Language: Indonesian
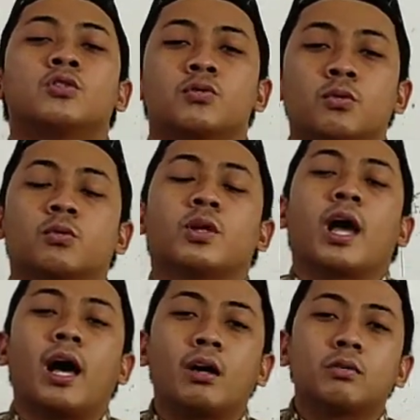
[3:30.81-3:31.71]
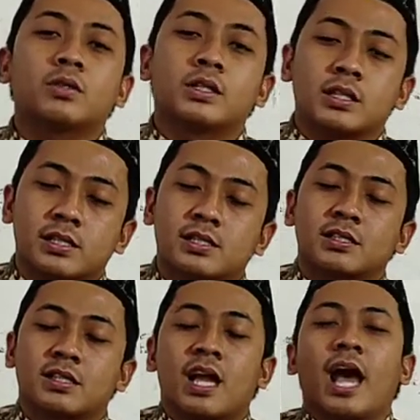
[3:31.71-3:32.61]
July,
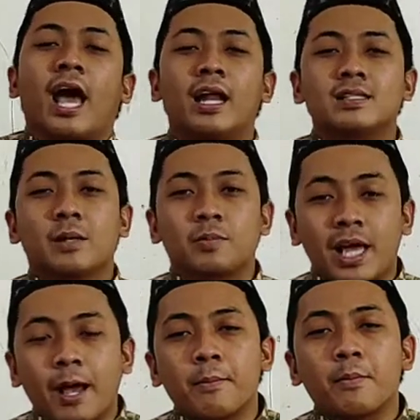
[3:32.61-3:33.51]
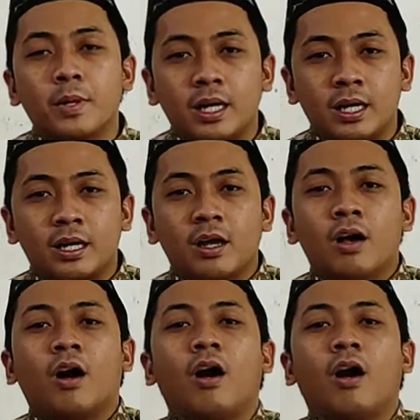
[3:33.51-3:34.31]
August, and September,